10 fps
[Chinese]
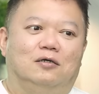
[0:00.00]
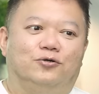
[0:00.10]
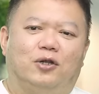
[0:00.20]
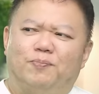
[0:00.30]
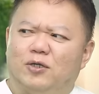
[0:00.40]

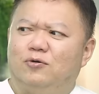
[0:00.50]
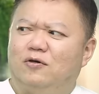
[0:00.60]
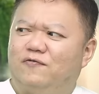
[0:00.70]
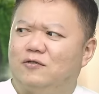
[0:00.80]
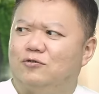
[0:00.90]
因他本
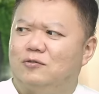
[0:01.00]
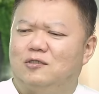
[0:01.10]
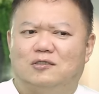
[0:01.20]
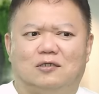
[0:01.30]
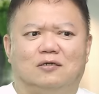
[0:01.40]
月份就
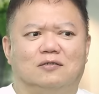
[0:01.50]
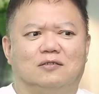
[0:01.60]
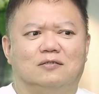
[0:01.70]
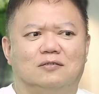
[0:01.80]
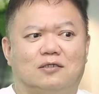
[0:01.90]
是整个
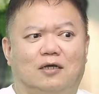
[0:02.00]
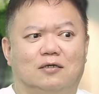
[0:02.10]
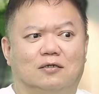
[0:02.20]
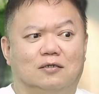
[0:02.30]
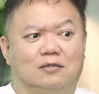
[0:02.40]
是在
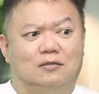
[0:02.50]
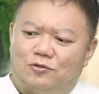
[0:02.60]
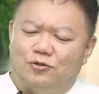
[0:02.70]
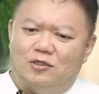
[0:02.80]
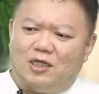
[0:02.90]
一个
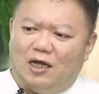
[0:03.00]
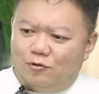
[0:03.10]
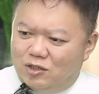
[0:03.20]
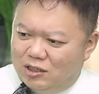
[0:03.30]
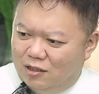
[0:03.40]
觉得大家
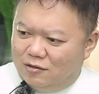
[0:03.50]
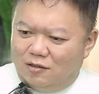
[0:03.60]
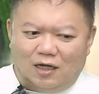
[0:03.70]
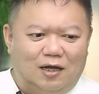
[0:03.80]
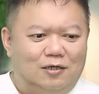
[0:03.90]
都欠着
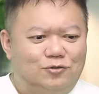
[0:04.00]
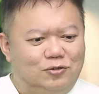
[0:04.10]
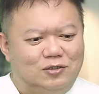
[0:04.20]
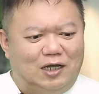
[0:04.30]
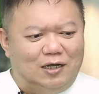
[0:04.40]
他，觉
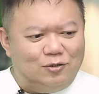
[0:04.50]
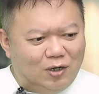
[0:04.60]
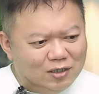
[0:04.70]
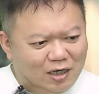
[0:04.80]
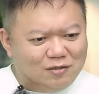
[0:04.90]
得大家都
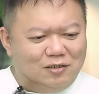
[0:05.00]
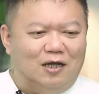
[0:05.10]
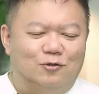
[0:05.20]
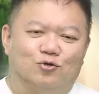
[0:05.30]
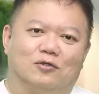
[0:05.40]
要让着
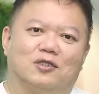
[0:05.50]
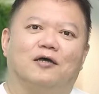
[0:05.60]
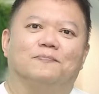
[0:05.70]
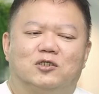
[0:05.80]
他的状态。